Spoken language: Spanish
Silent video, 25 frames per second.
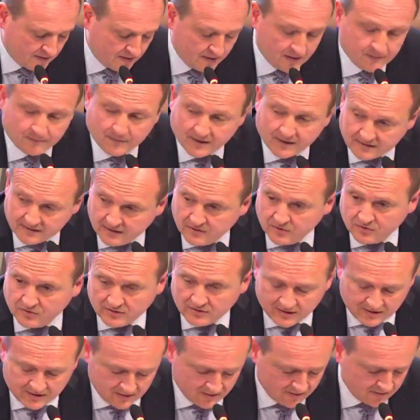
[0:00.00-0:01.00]
del partido
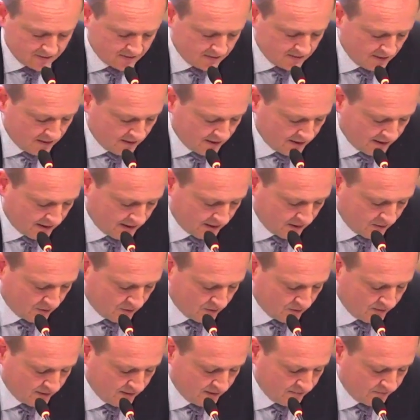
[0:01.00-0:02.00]
del
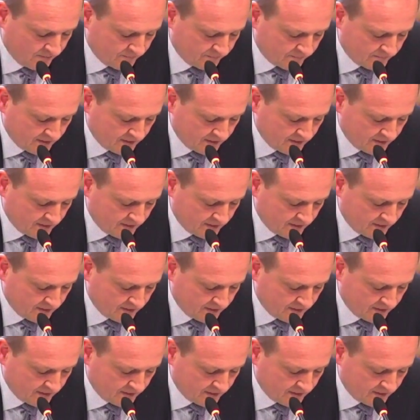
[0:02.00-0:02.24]
delegado de,